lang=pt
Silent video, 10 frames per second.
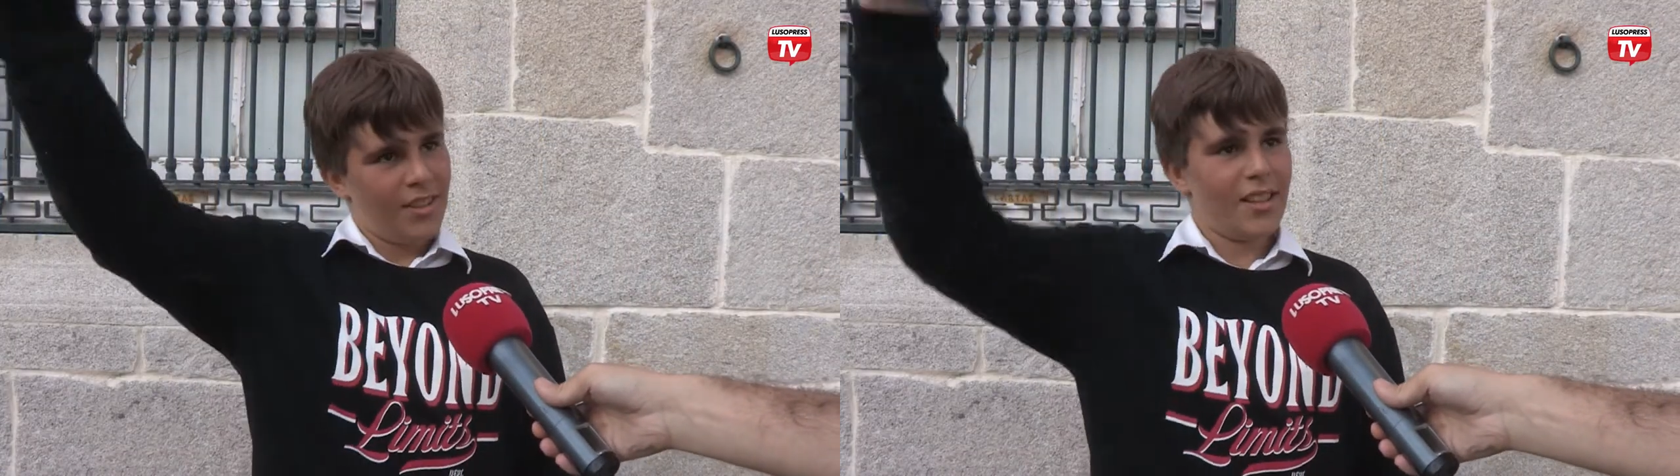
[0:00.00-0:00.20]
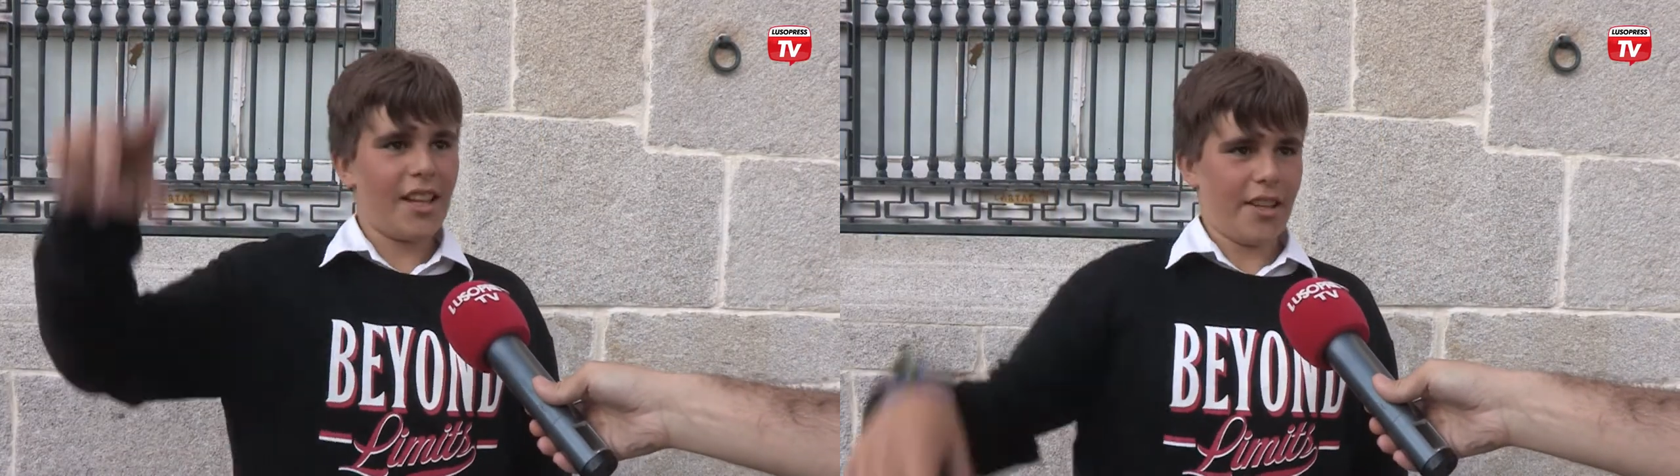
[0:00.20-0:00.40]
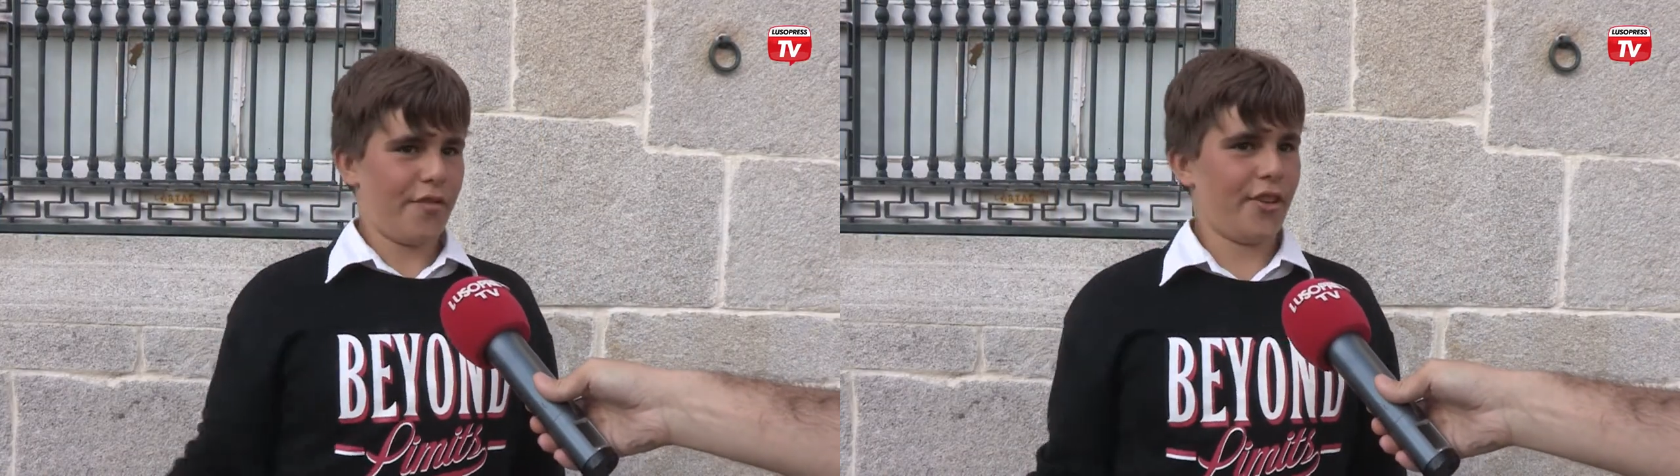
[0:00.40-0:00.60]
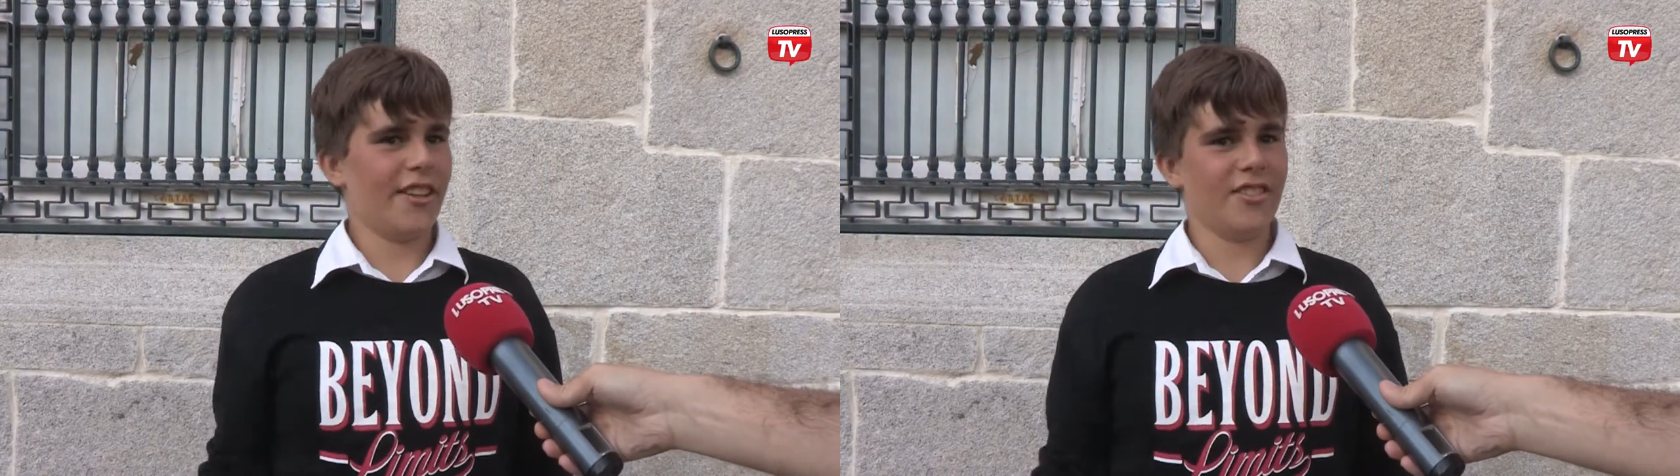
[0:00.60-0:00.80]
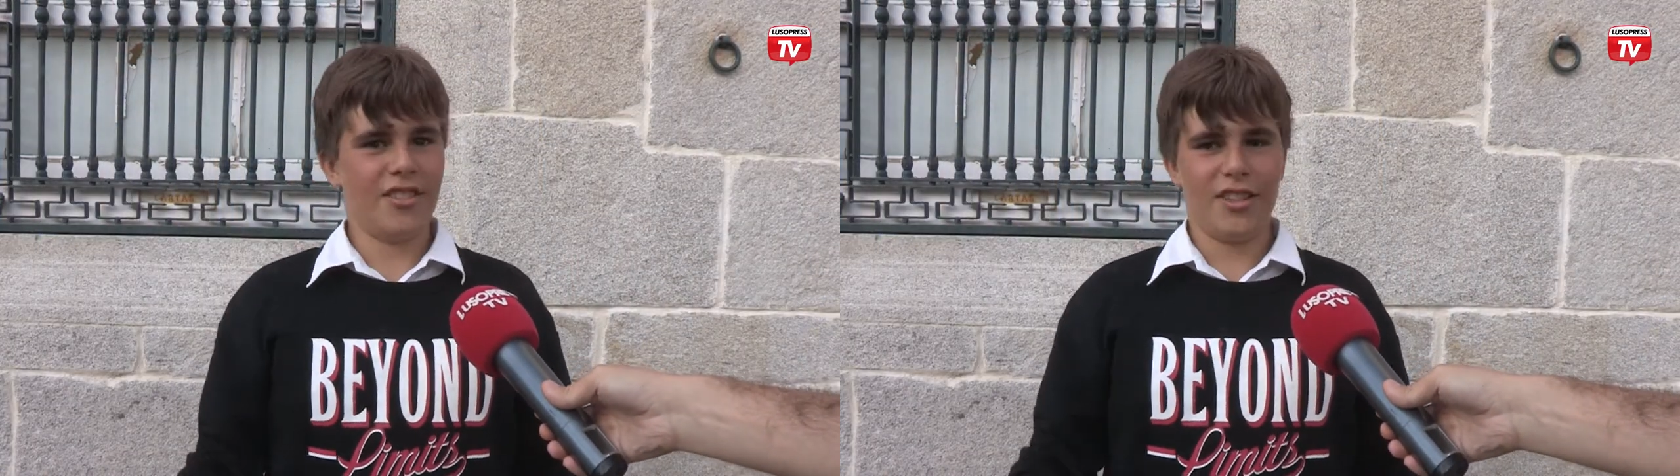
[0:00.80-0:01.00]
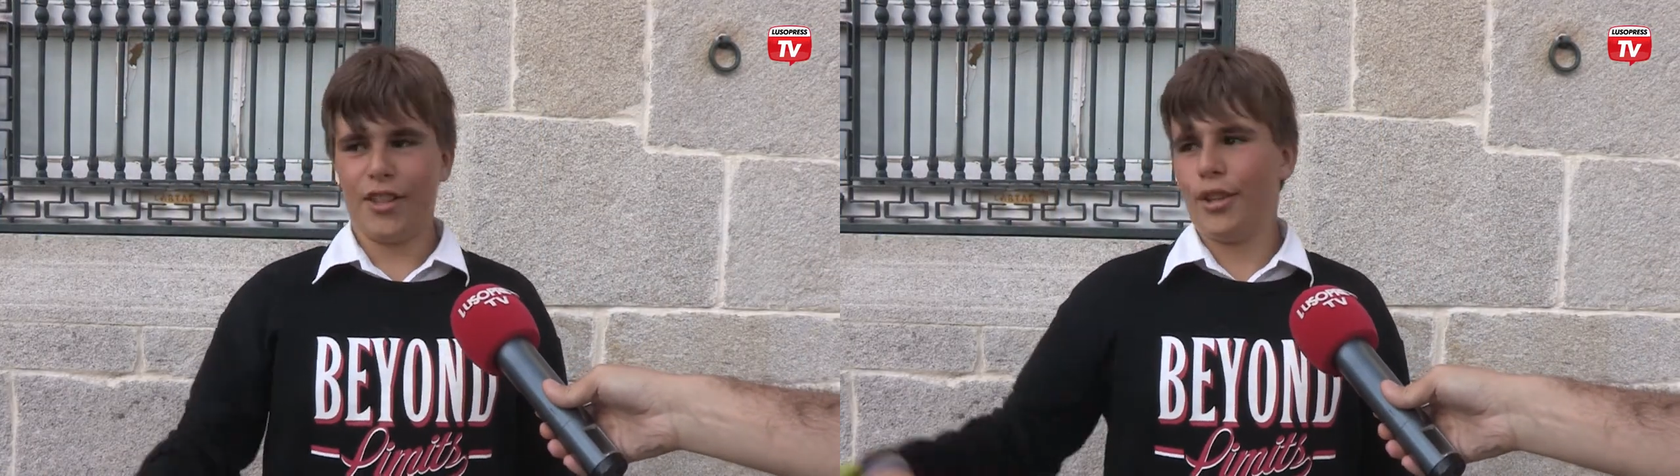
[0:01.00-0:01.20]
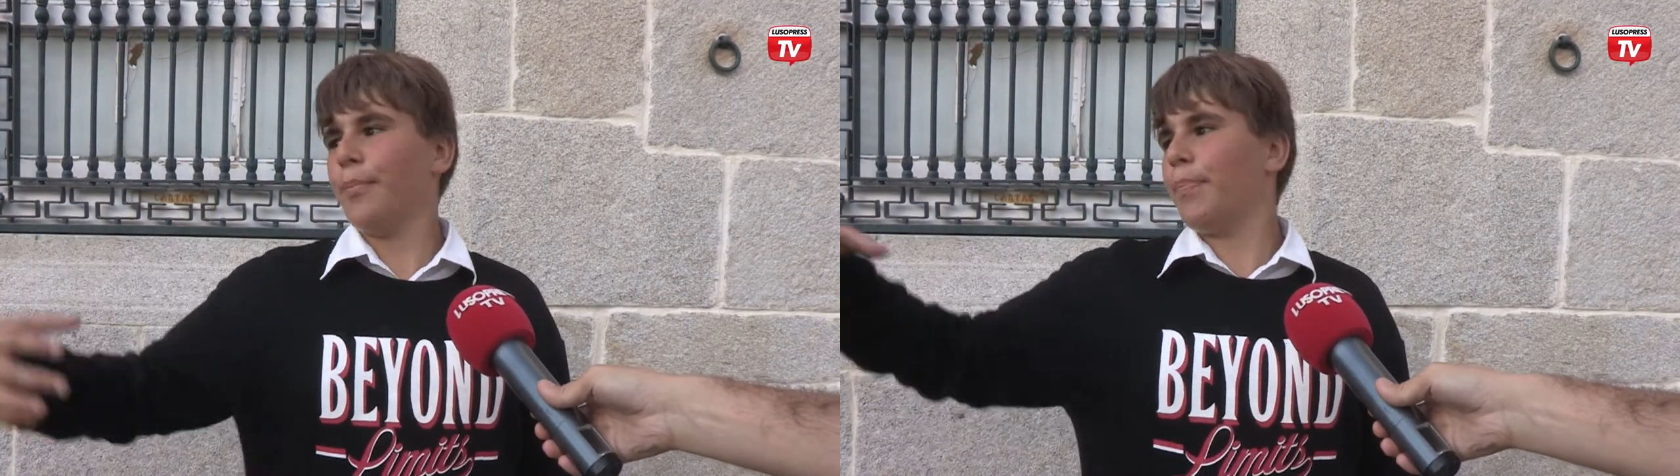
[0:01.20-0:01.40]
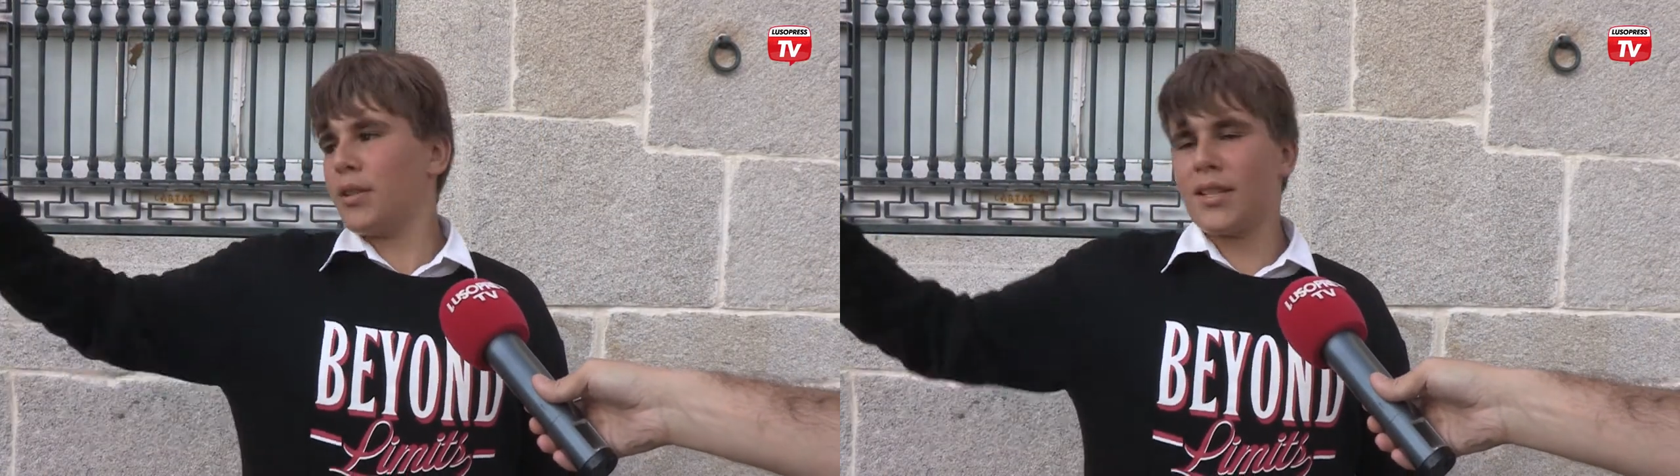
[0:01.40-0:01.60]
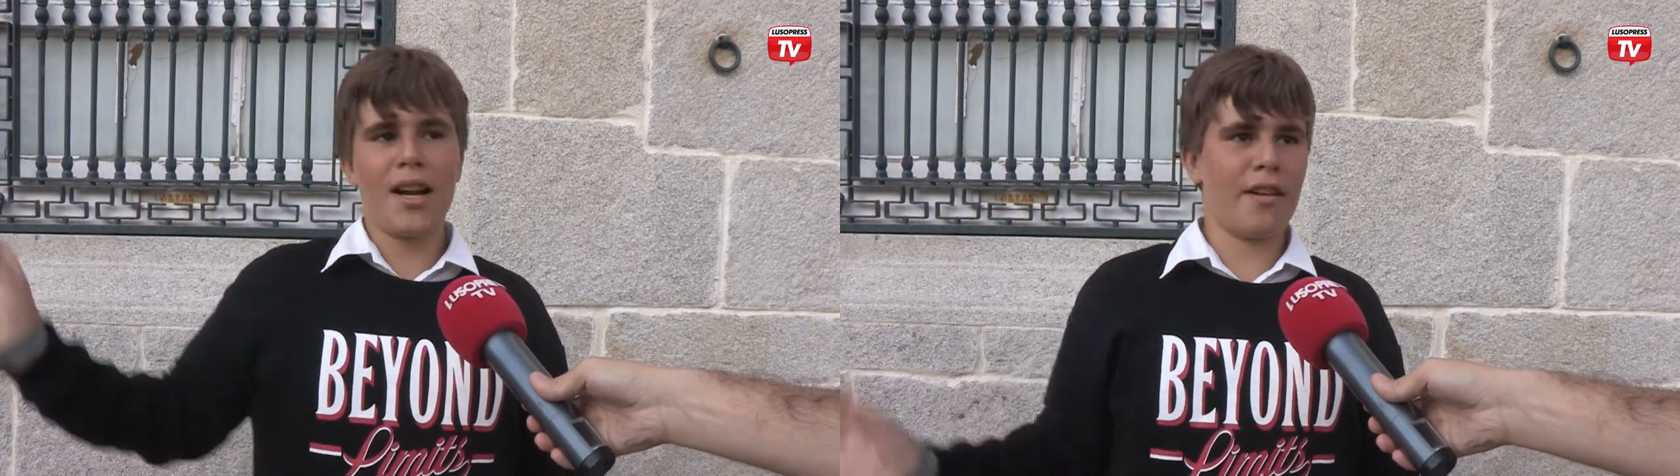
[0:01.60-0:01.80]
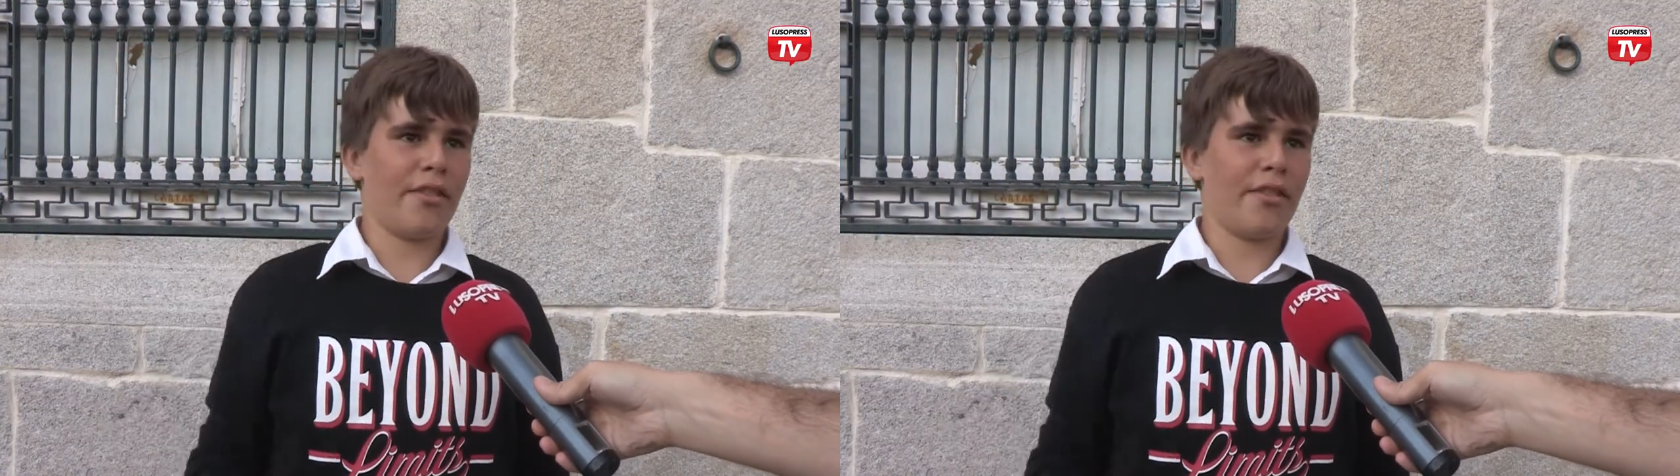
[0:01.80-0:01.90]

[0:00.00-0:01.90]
lá da frente e passear,